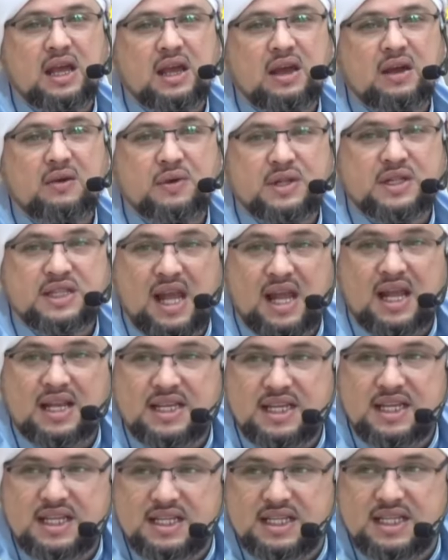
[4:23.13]
Wa
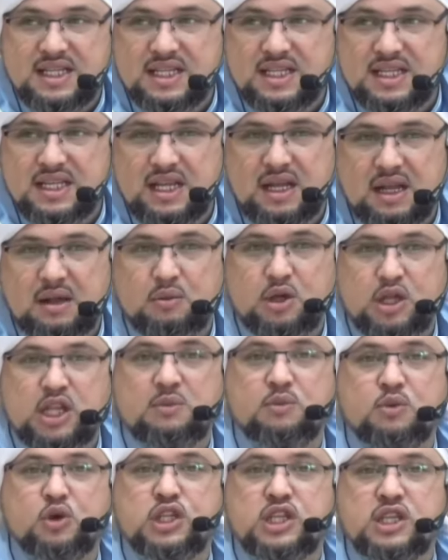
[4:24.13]
ta'did
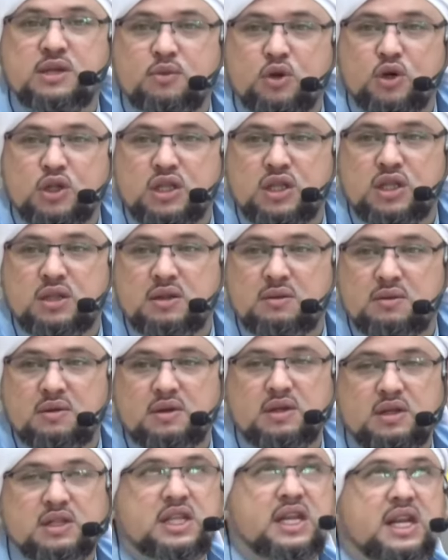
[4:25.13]
menyebut-nyebut
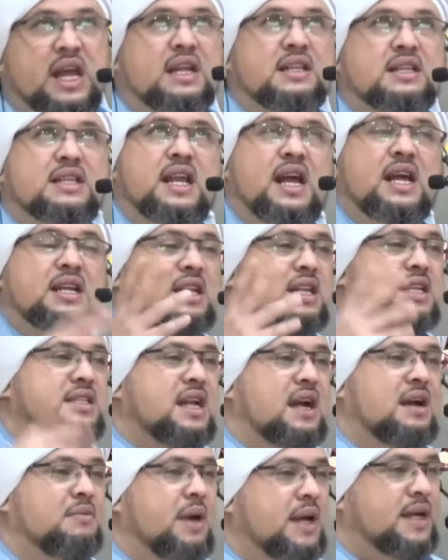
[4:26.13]
teriak-teriak
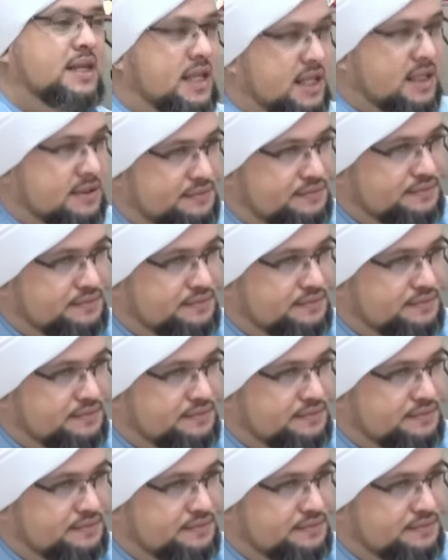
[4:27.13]
tentang mayit